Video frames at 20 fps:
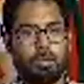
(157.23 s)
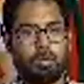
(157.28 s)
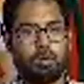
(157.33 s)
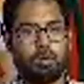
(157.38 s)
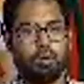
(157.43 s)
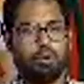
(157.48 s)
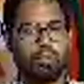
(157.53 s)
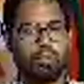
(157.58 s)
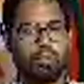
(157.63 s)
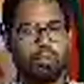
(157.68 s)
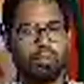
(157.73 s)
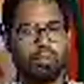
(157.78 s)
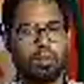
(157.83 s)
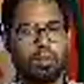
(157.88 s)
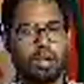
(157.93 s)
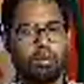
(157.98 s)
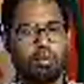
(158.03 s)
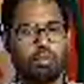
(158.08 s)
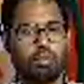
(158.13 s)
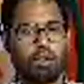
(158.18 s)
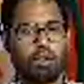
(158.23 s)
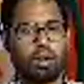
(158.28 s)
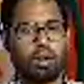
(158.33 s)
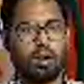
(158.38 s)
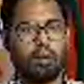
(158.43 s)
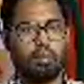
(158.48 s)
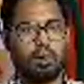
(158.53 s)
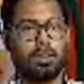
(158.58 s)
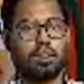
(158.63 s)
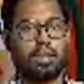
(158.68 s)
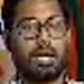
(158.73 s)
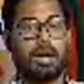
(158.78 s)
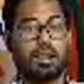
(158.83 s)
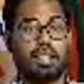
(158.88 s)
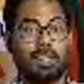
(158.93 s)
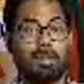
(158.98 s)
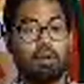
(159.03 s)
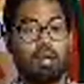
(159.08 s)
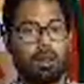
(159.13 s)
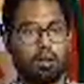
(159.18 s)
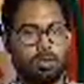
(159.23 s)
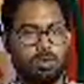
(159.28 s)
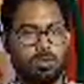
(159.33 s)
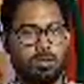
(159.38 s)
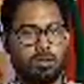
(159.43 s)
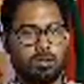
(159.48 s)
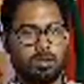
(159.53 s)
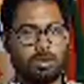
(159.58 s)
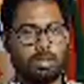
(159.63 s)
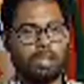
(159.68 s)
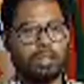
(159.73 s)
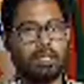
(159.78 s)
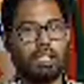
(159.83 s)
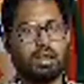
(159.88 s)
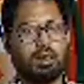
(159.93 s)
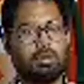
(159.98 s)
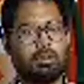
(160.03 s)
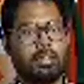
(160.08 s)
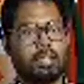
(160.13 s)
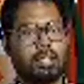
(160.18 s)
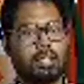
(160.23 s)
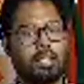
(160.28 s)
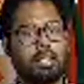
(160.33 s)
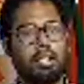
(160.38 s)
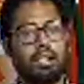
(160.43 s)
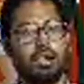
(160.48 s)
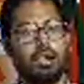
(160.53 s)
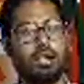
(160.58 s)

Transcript: প্রয়োজন এমন না বাট থাকলে ভালো না থাকলেও সেখানে